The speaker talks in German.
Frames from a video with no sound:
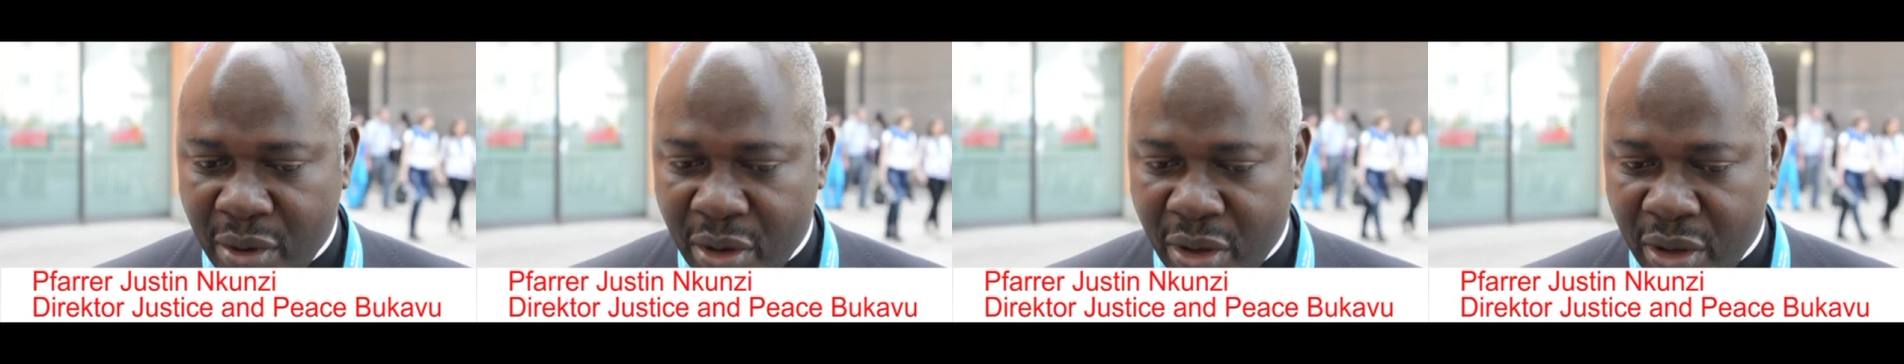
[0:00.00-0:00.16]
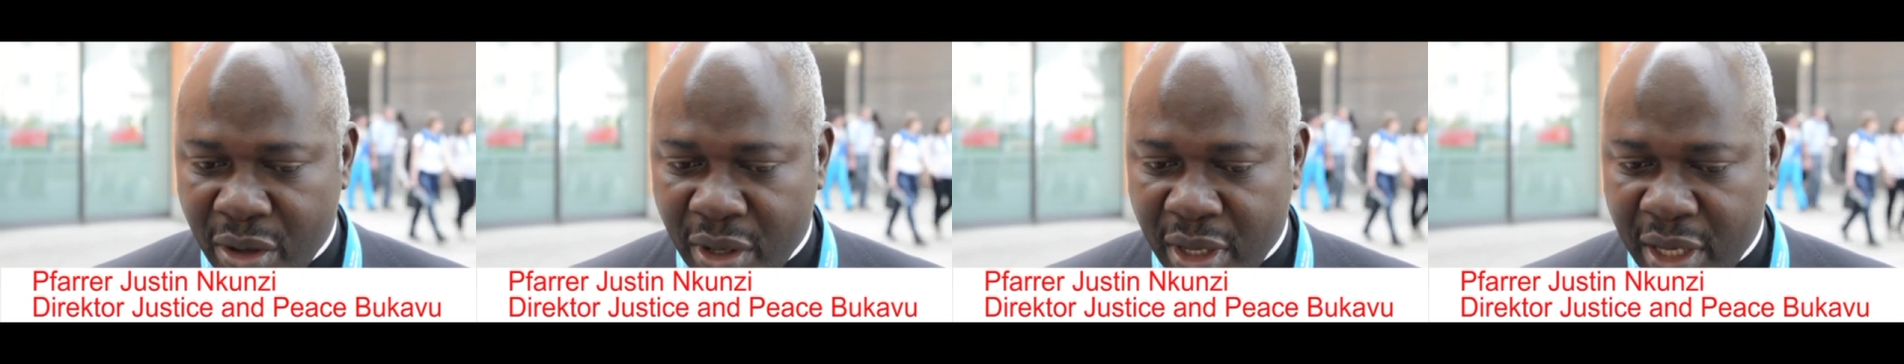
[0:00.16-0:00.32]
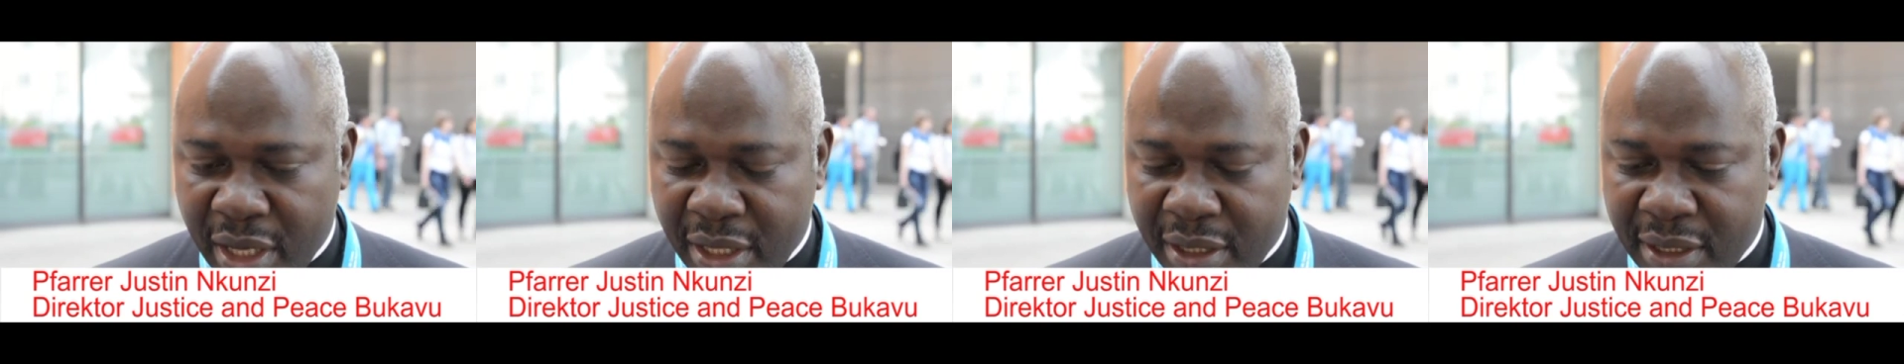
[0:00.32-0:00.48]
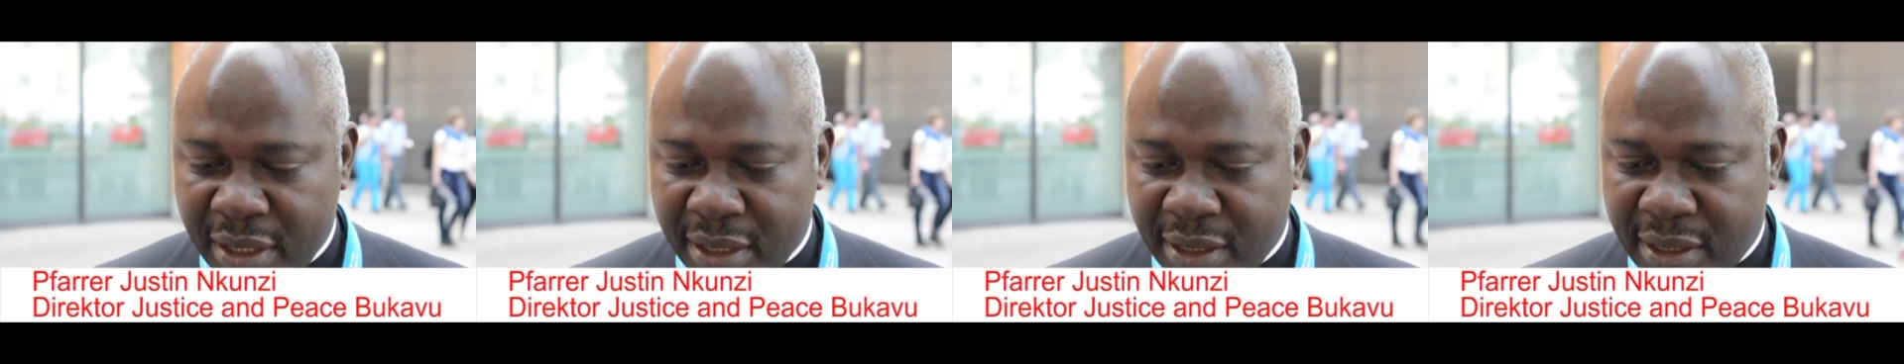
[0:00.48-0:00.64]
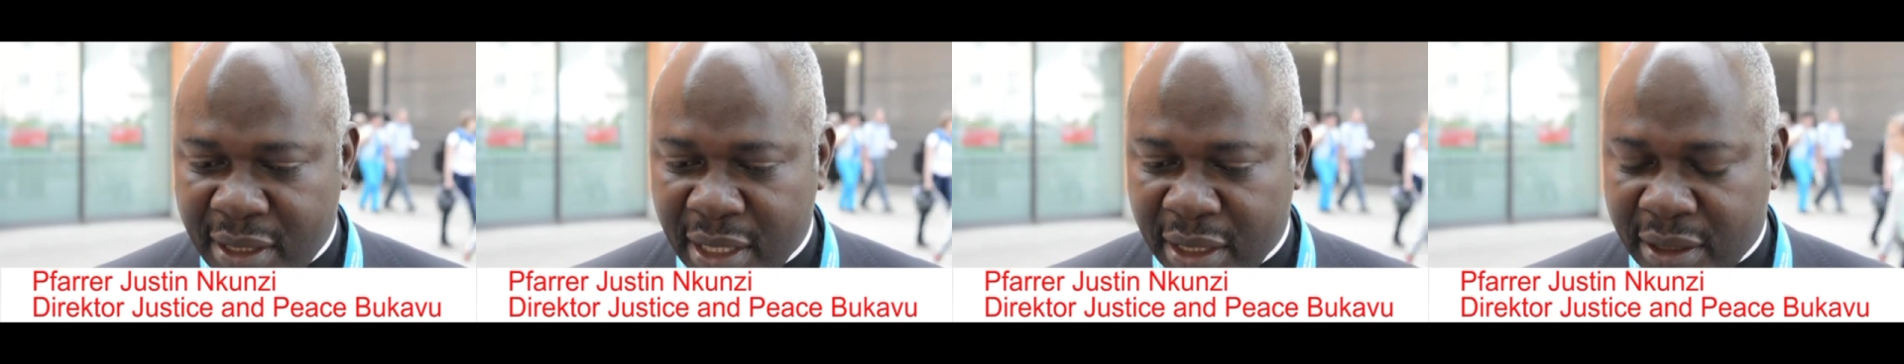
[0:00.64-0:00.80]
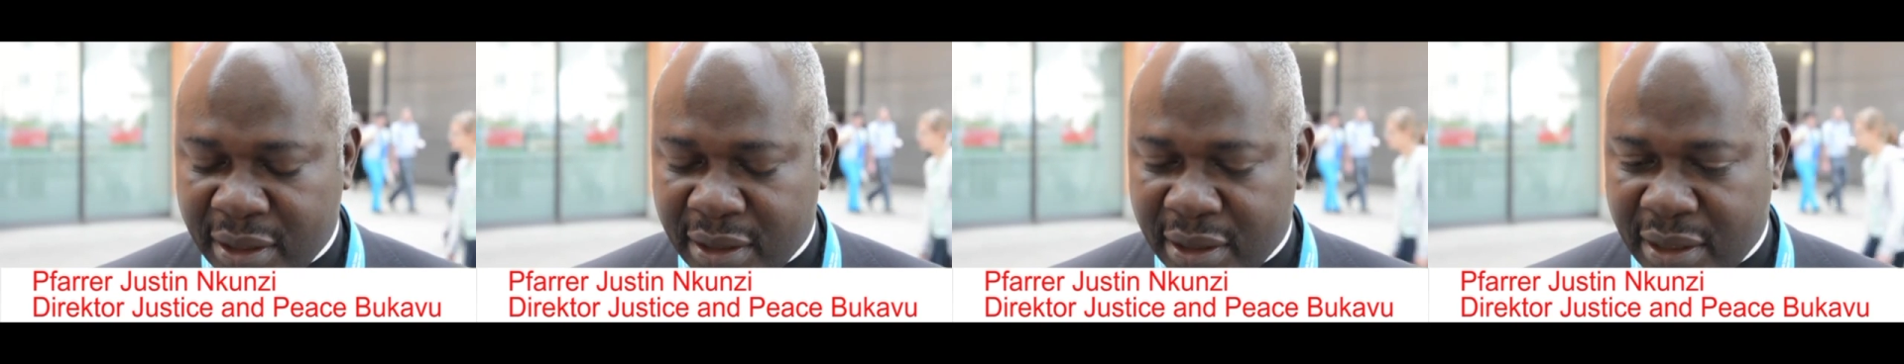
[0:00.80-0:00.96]
Er hatte sich
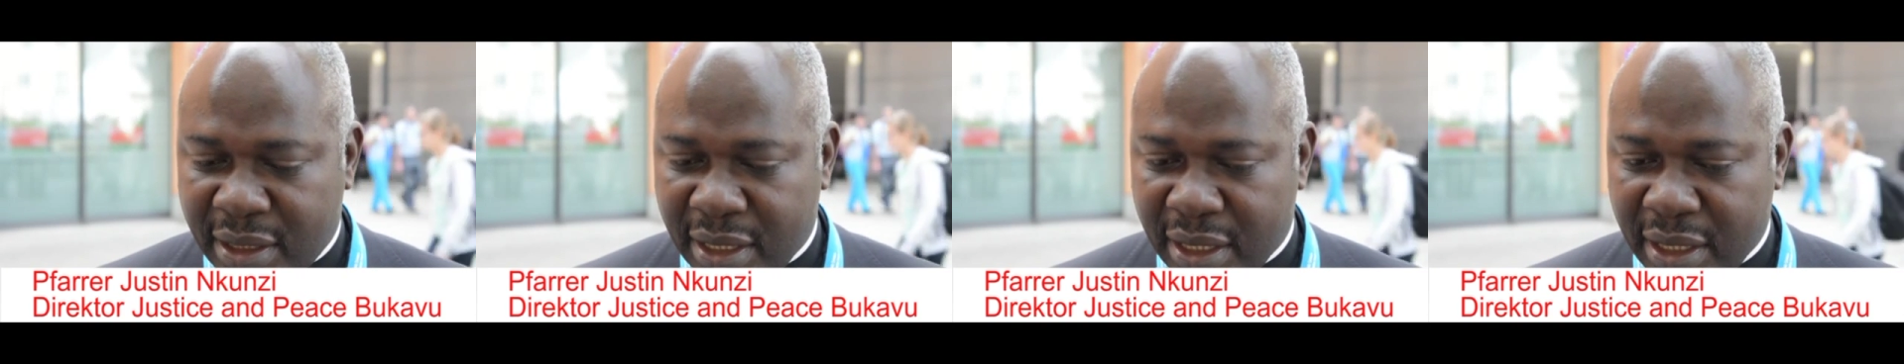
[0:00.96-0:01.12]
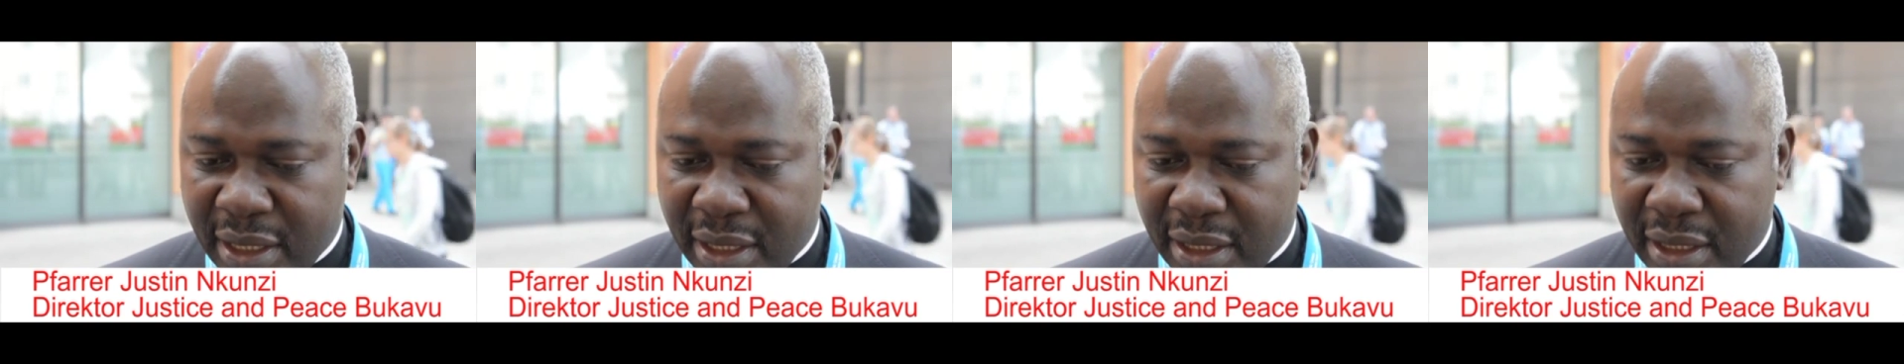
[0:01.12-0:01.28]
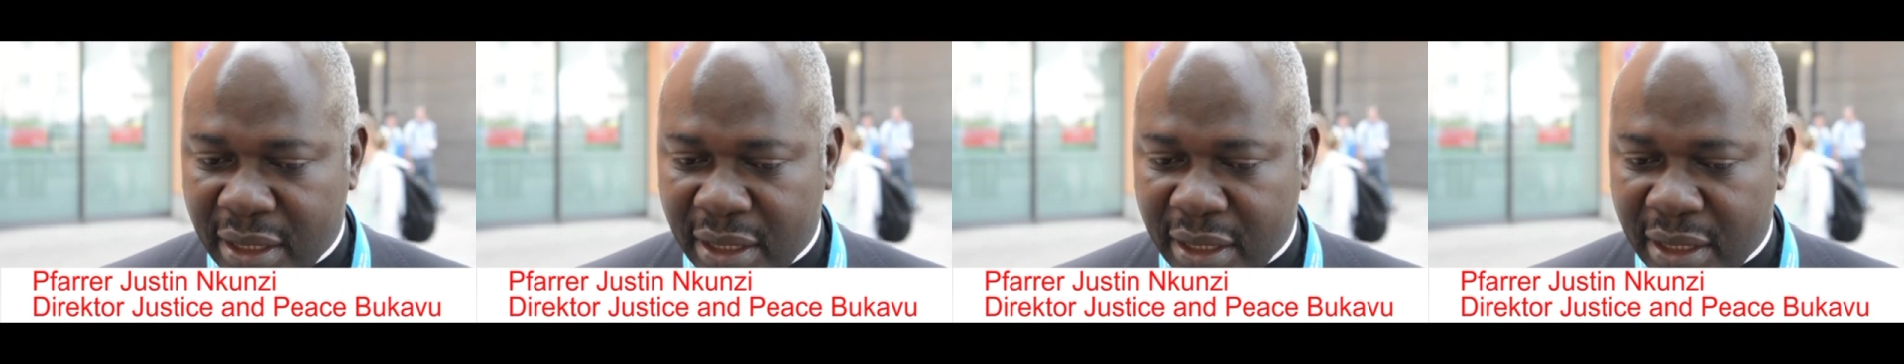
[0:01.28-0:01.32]
in seinem Dorf für